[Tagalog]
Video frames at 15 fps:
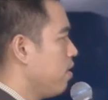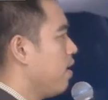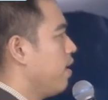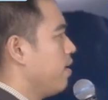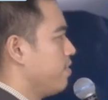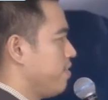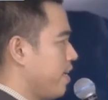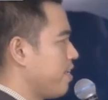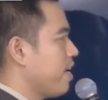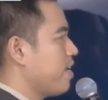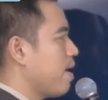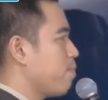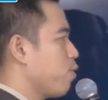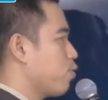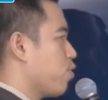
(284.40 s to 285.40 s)
Signal
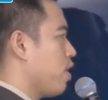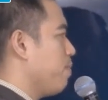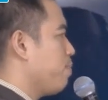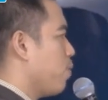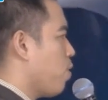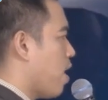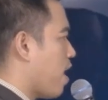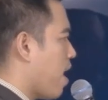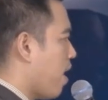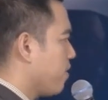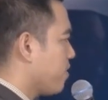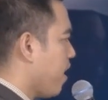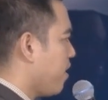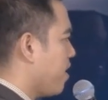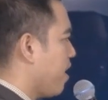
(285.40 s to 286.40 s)
number 2 rin po ang
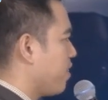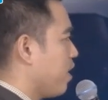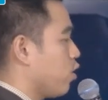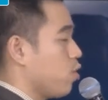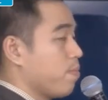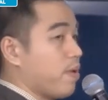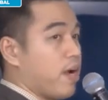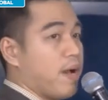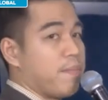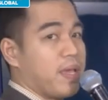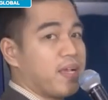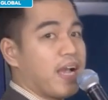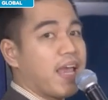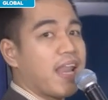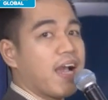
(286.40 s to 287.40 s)
aasahan natin yung mga may
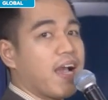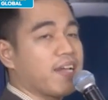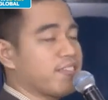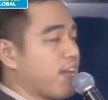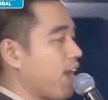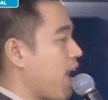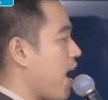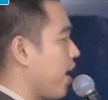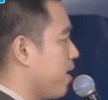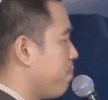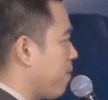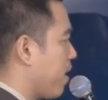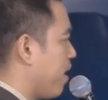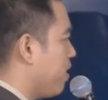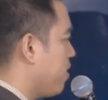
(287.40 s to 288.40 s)
kalakasang hangin
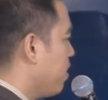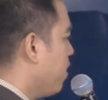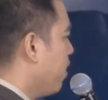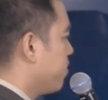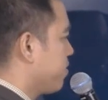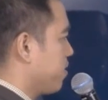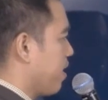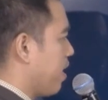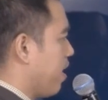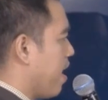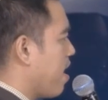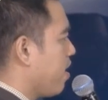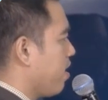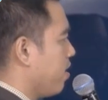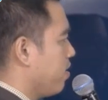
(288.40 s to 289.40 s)
pa rin sa
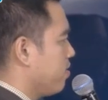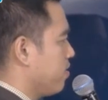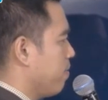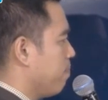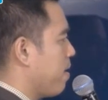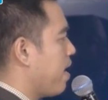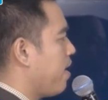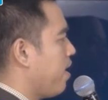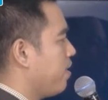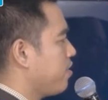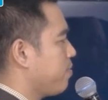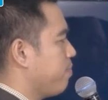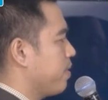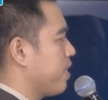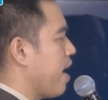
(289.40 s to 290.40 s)
Tarlac,
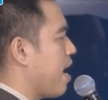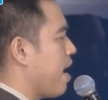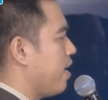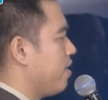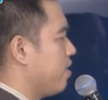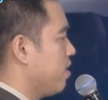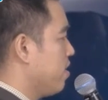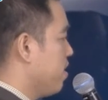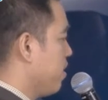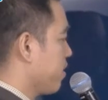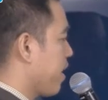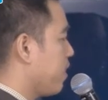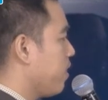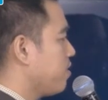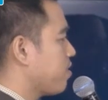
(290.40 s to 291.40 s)
Zambales, Bataan,
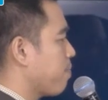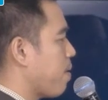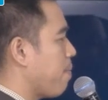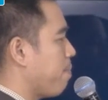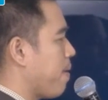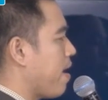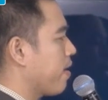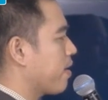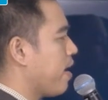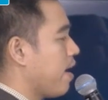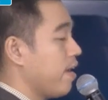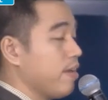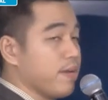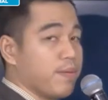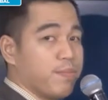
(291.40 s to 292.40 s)
gayon din sa
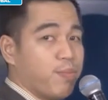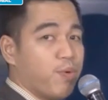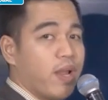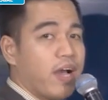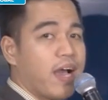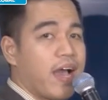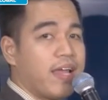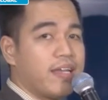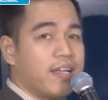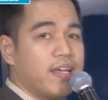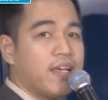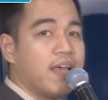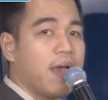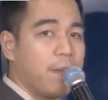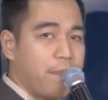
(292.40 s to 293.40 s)
Pampanga, Bulacan,
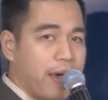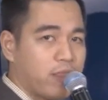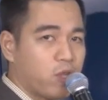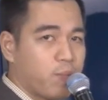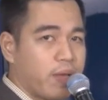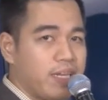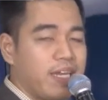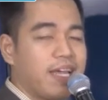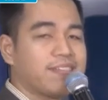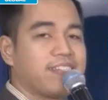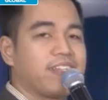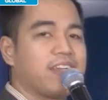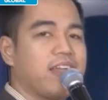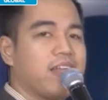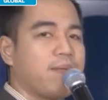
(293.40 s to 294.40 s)
Metro Manila
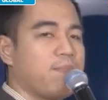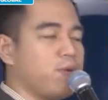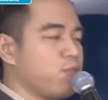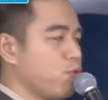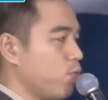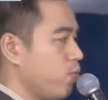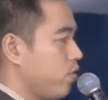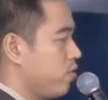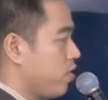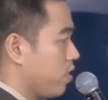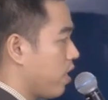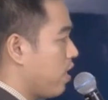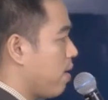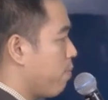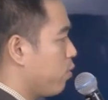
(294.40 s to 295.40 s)
signal number 2
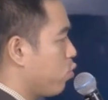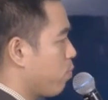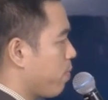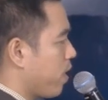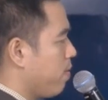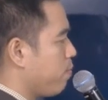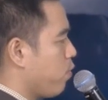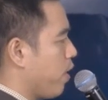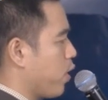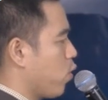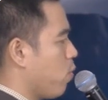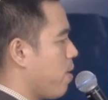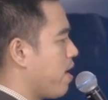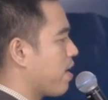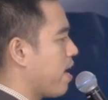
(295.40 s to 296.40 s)
signal number 2 pa rin po ngayong
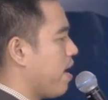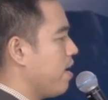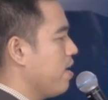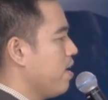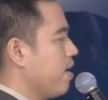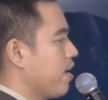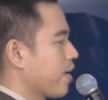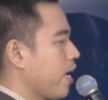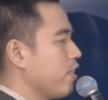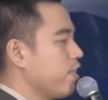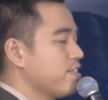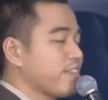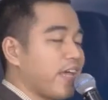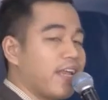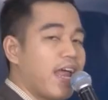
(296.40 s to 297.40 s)
umaga, gayon din
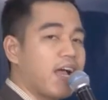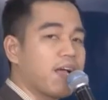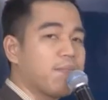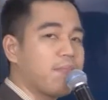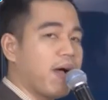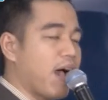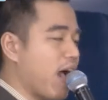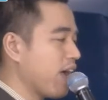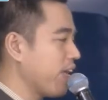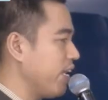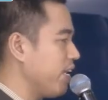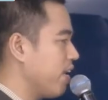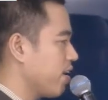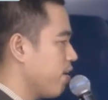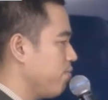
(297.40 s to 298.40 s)
sa hilagang bahagi
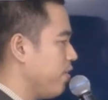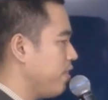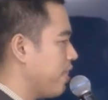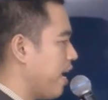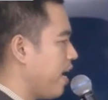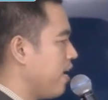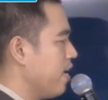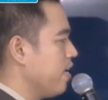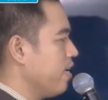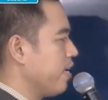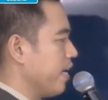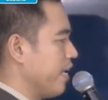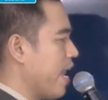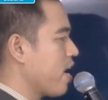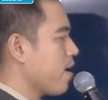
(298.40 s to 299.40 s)
ng Cavite,
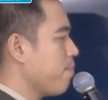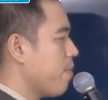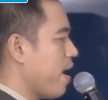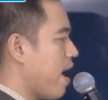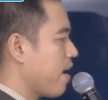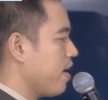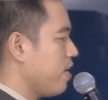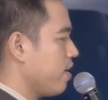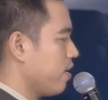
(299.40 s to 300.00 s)
hilagang bahagi ng